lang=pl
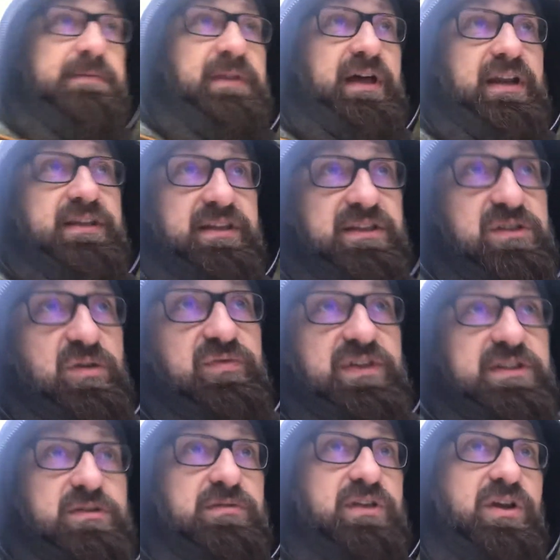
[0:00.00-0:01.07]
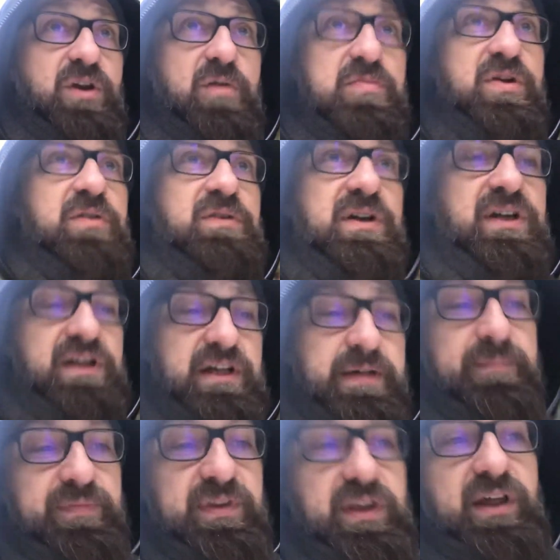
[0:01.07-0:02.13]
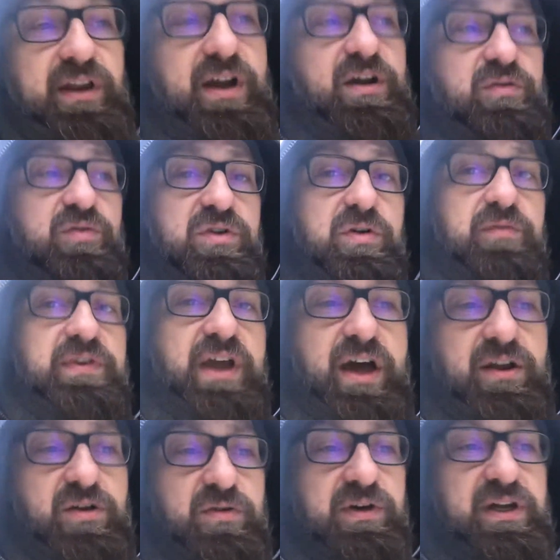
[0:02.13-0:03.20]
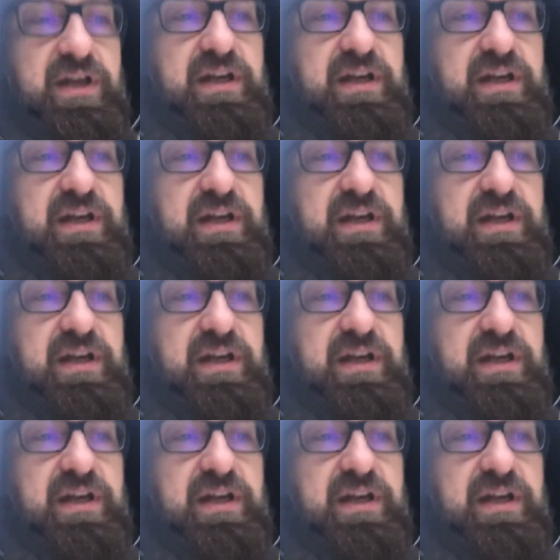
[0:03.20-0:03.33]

ale nic z tą wiedzą nie robią, nie reagują wiarą.